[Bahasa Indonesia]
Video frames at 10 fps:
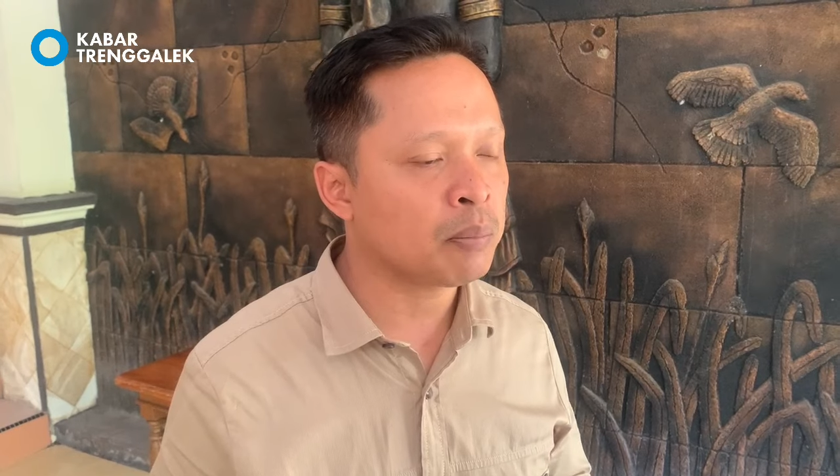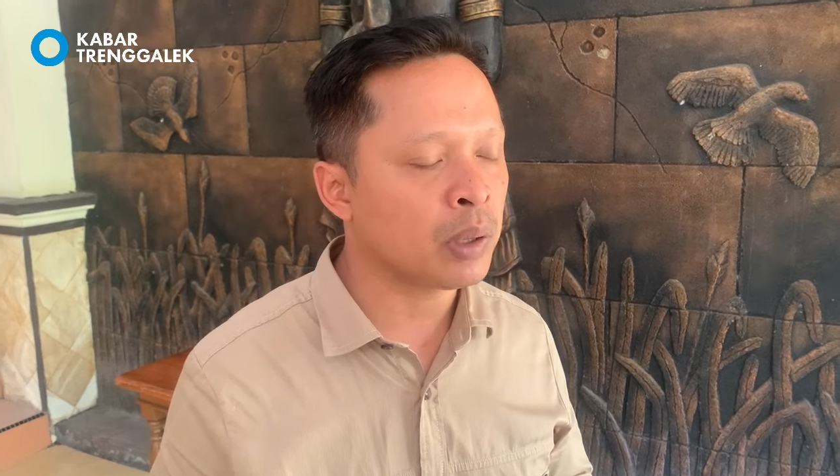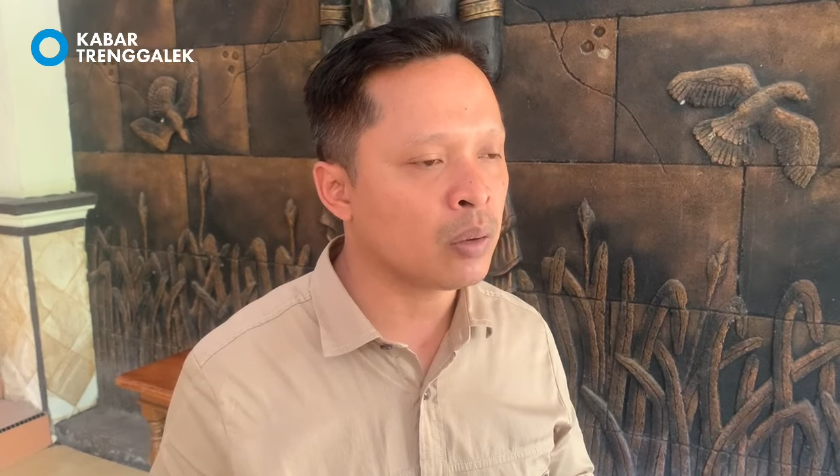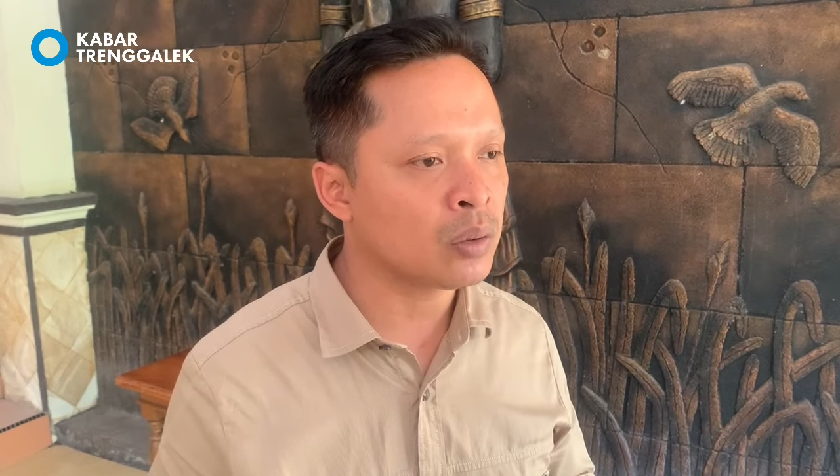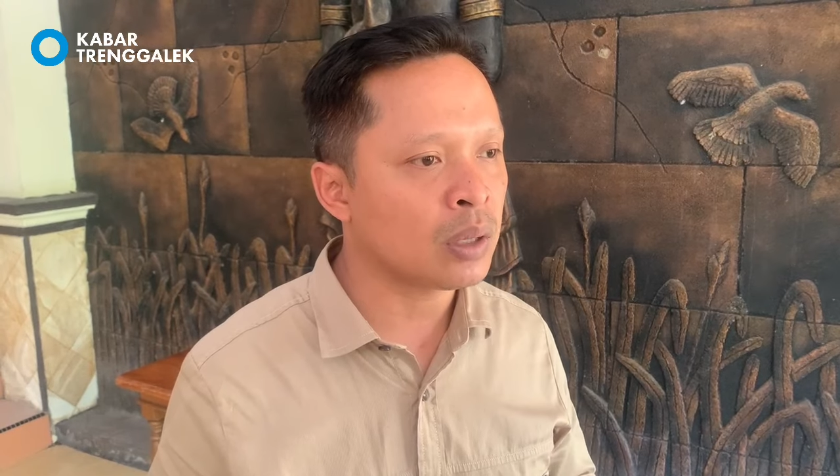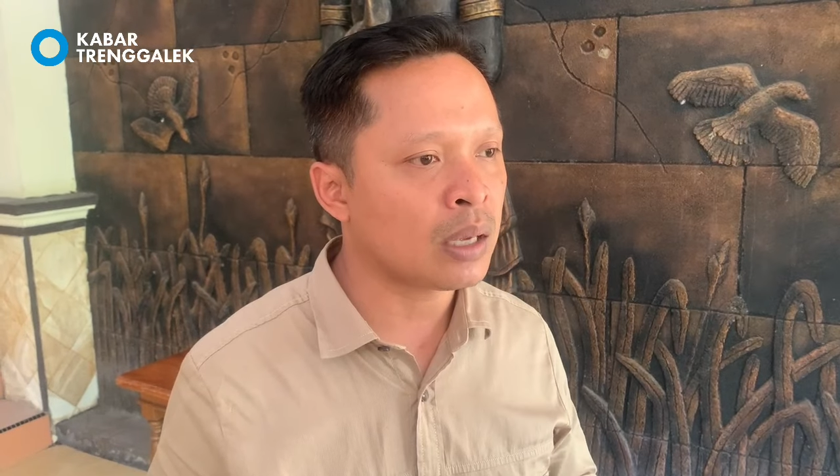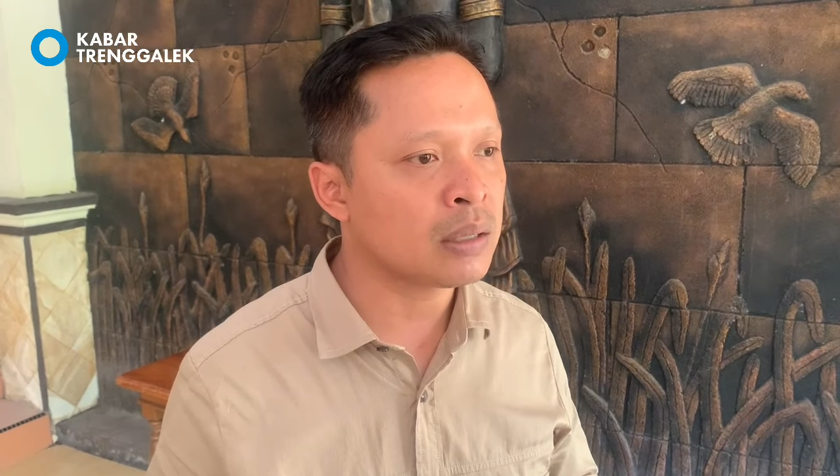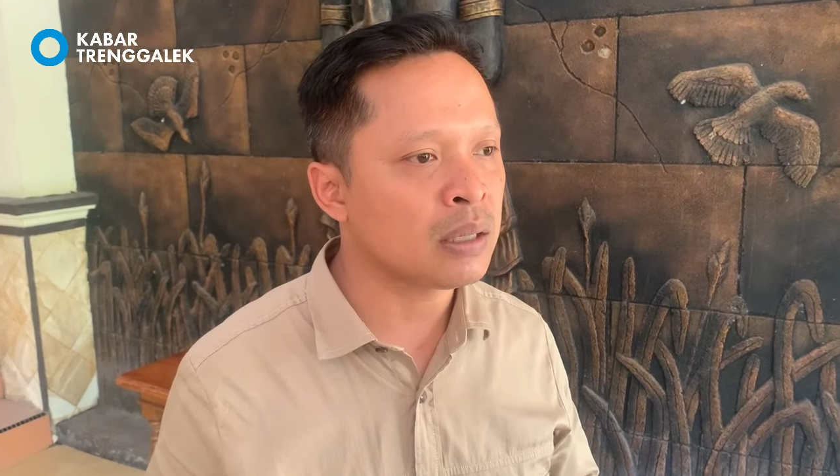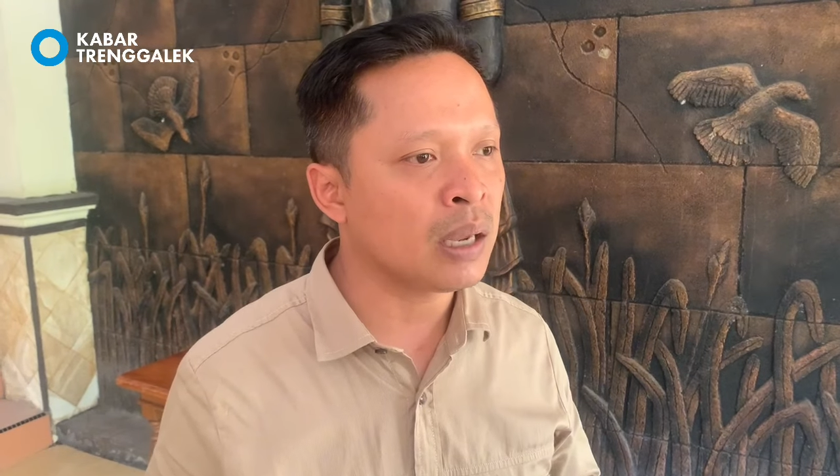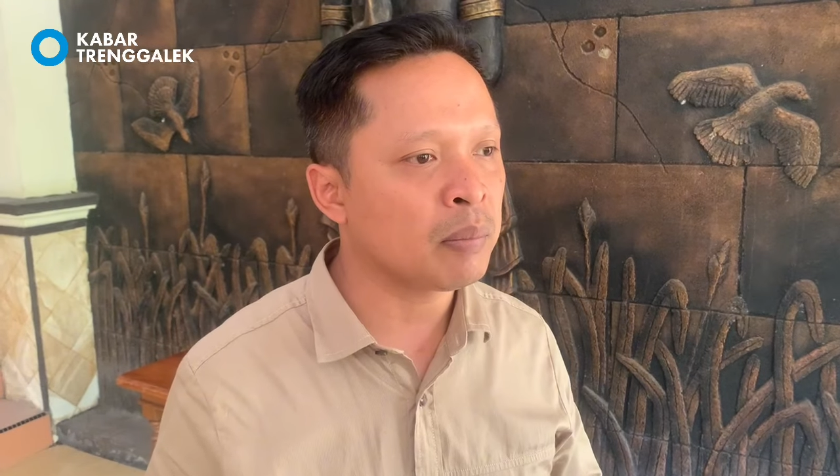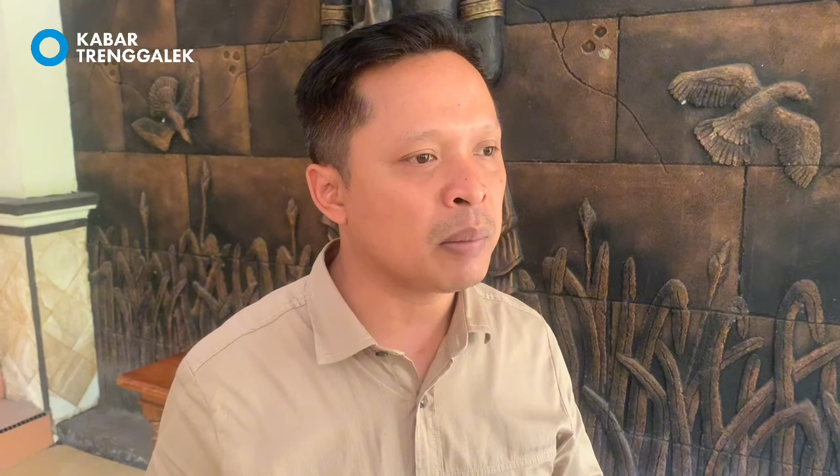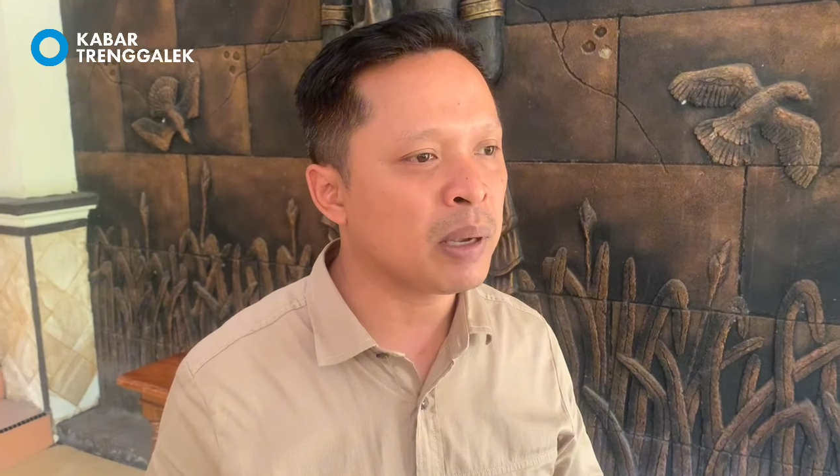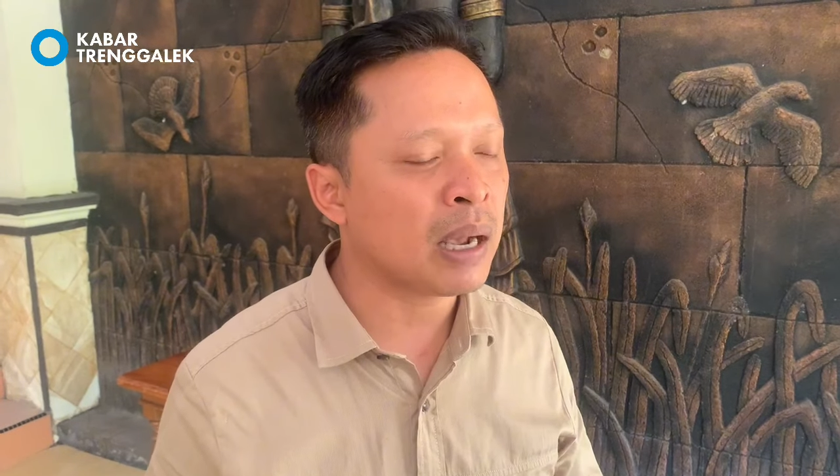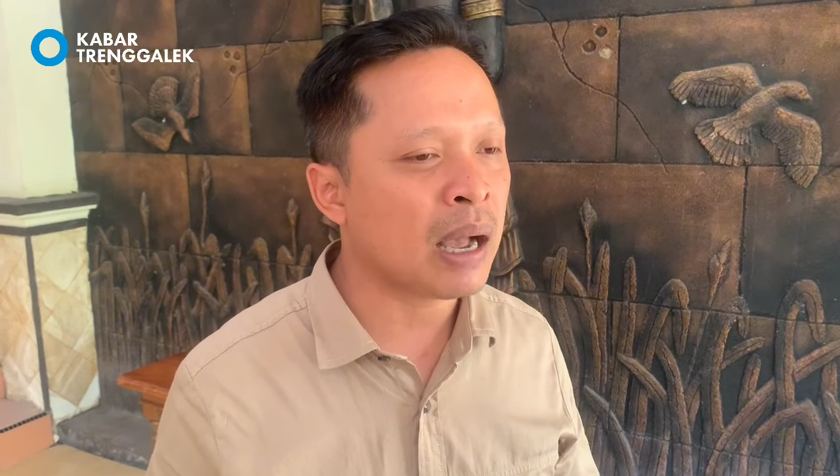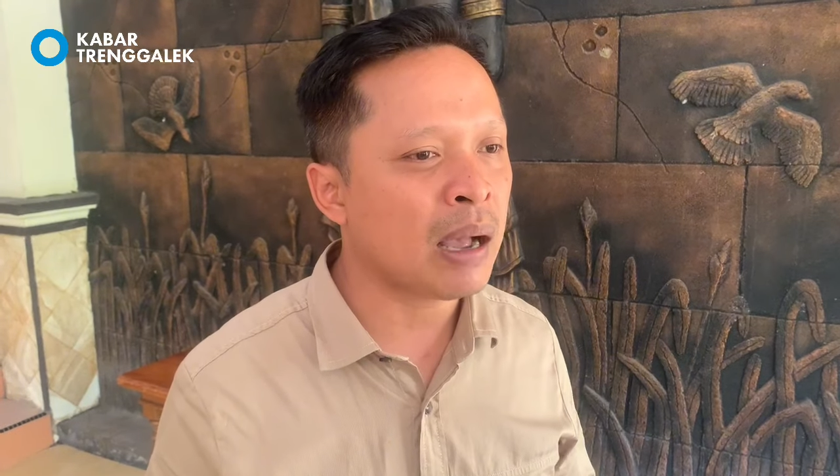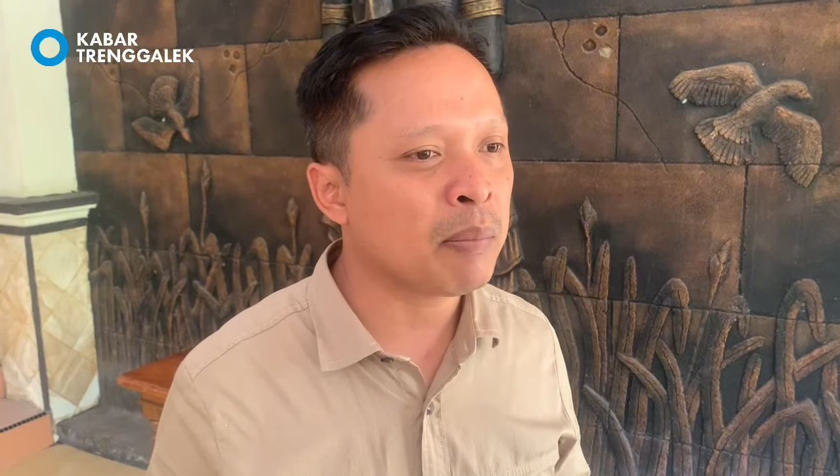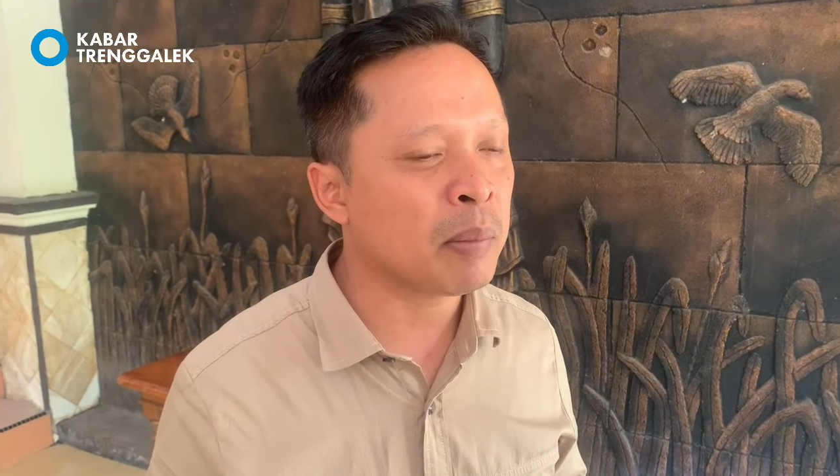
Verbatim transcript: berkonsultasi dengan PPK,